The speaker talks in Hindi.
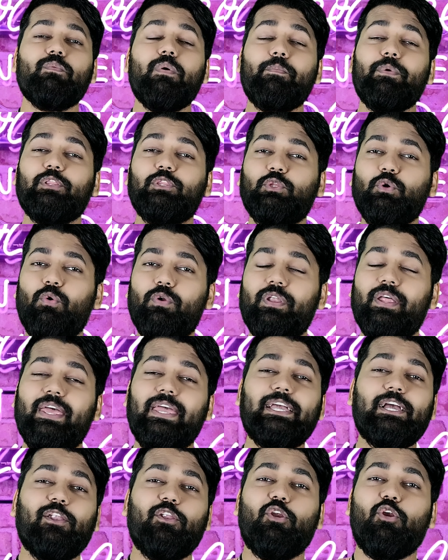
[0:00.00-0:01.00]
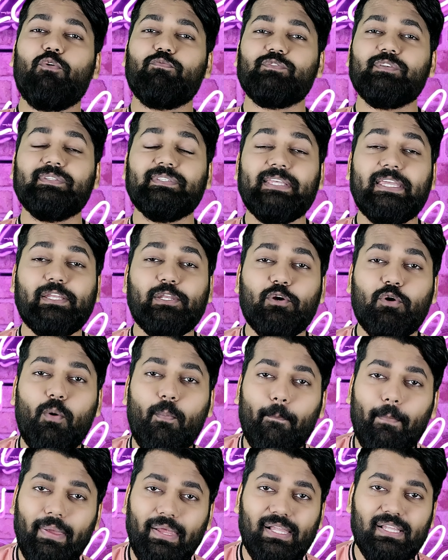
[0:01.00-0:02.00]
में हमें दो नए कलर ऑप्शन देखने को
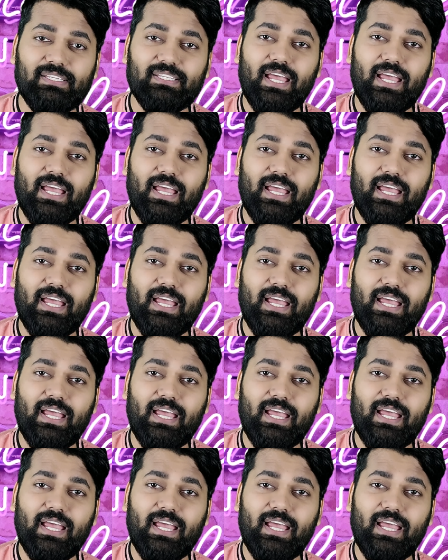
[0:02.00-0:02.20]
मिल